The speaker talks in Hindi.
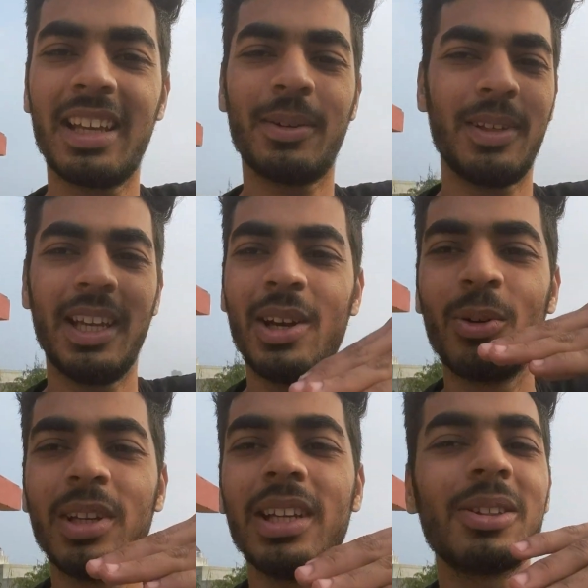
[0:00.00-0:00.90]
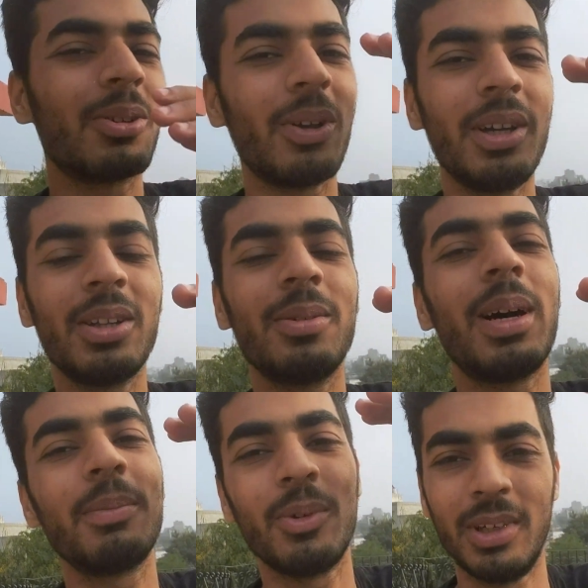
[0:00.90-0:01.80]
जब ये लो नहीं है तो क्वालिटी तो
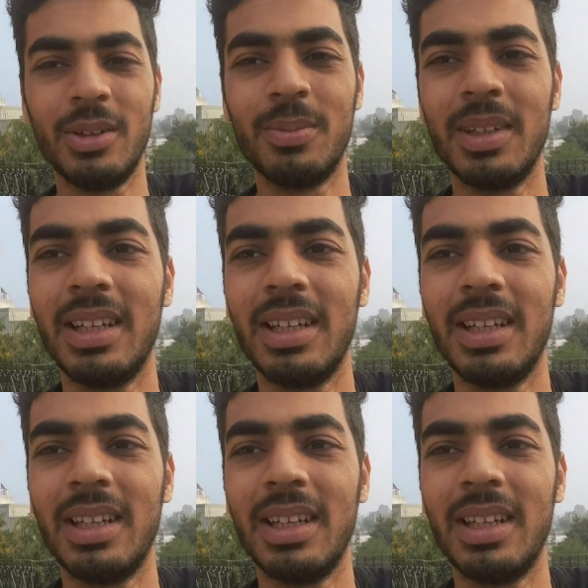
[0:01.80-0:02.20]
बाद में होनी है ऊपर